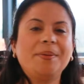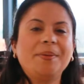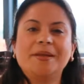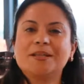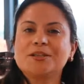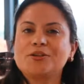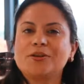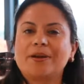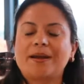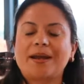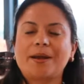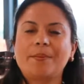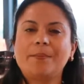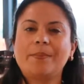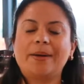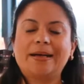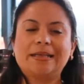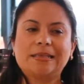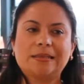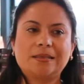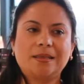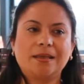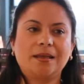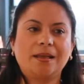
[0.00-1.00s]
Pienso que
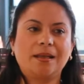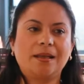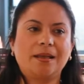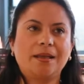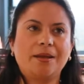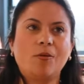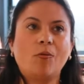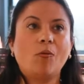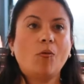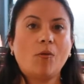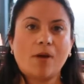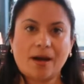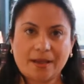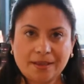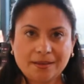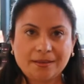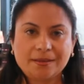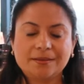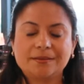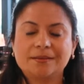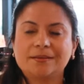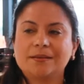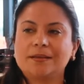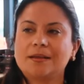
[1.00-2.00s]
Master in
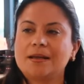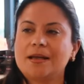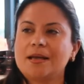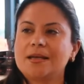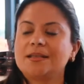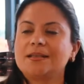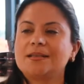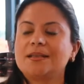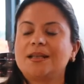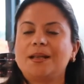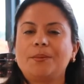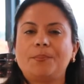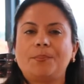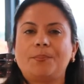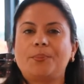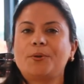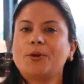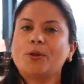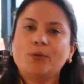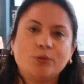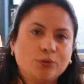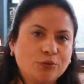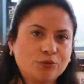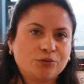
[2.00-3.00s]
One es el
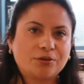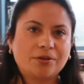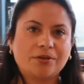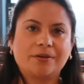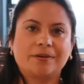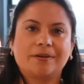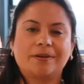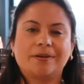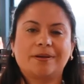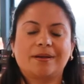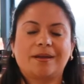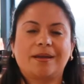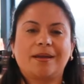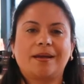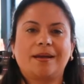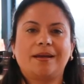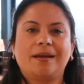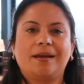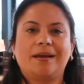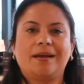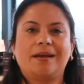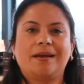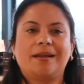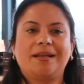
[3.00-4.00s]
producto
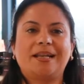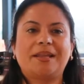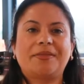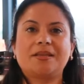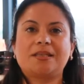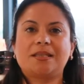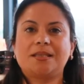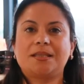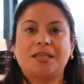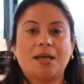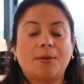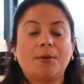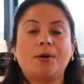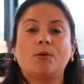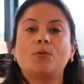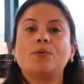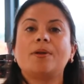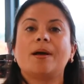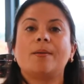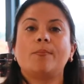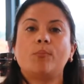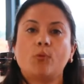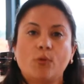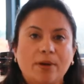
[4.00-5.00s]
que necesitaba
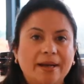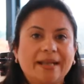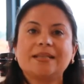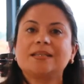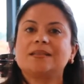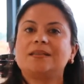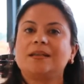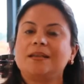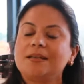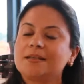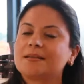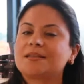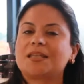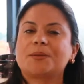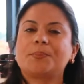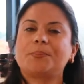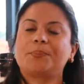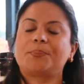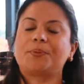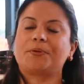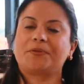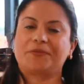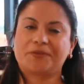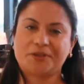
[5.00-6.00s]
una buena estilista
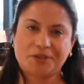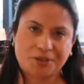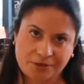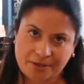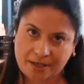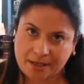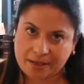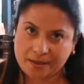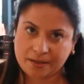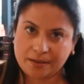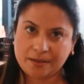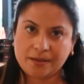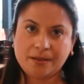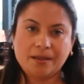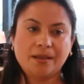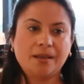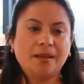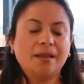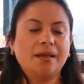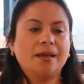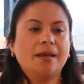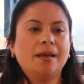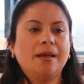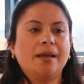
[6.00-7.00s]
profesional.
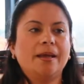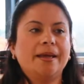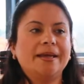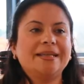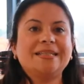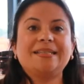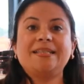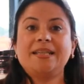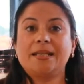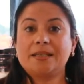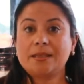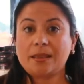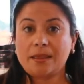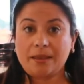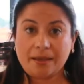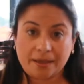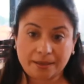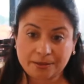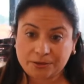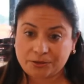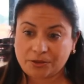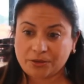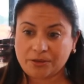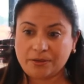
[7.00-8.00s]
Sí es
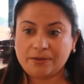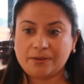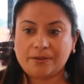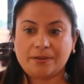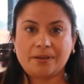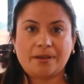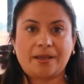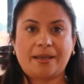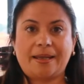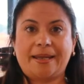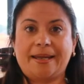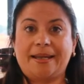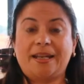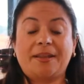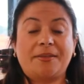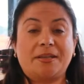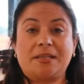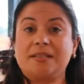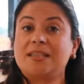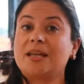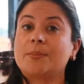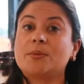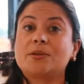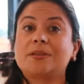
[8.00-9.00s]
cierto que
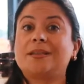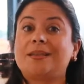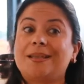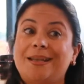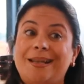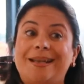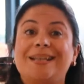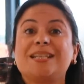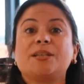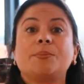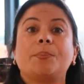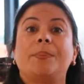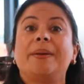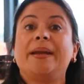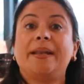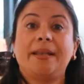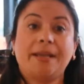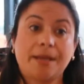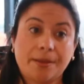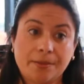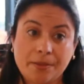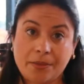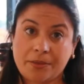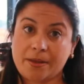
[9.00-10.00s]
necesitamos de tener
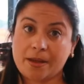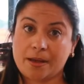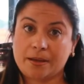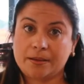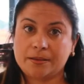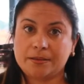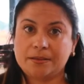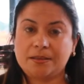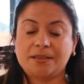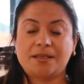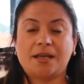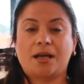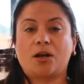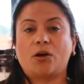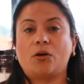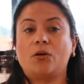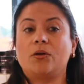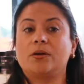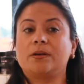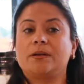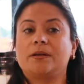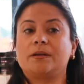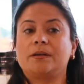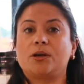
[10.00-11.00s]
experiencia ya
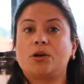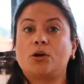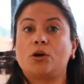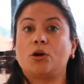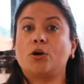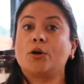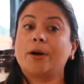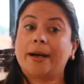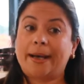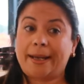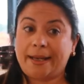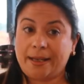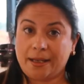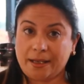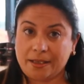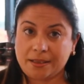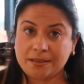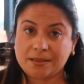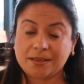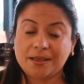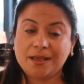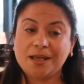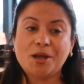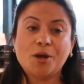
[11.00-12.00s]
con, con
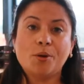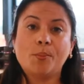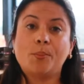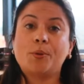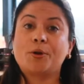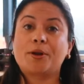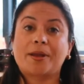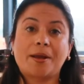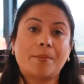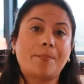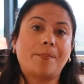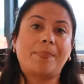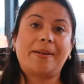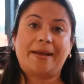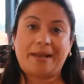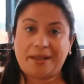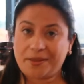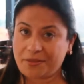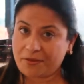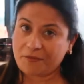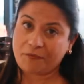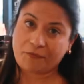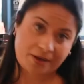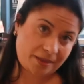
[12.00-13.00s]
geles, porque
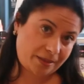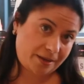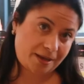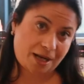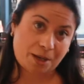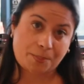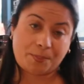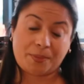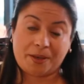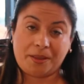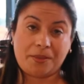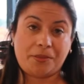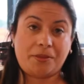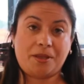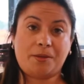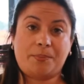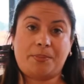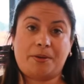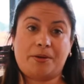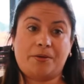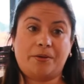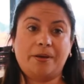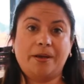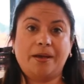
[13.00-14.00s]
parece fácil al
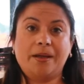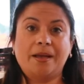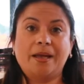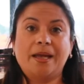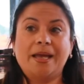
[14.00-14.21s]
principio,